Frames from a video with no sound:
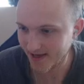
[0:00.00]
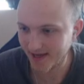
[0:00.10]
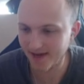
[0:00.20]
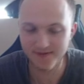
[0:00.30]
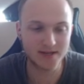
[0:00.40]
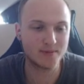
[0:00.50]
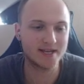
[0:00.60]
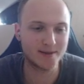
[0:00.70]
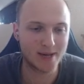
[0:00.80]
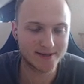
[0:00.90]
И всем
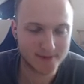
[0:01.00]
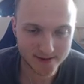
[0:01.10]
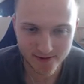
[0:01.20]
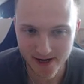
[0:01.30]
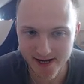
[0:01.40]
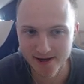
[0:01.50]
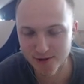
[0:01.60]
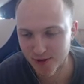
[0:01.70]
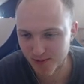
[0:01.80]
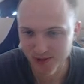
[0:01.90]
привет, ребят, с вами Стройник,
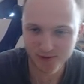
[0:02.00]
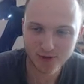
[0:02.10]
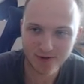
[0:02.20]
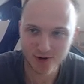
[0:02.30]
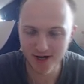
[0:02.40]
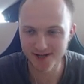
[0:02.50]
сегодня записываю новый ролик.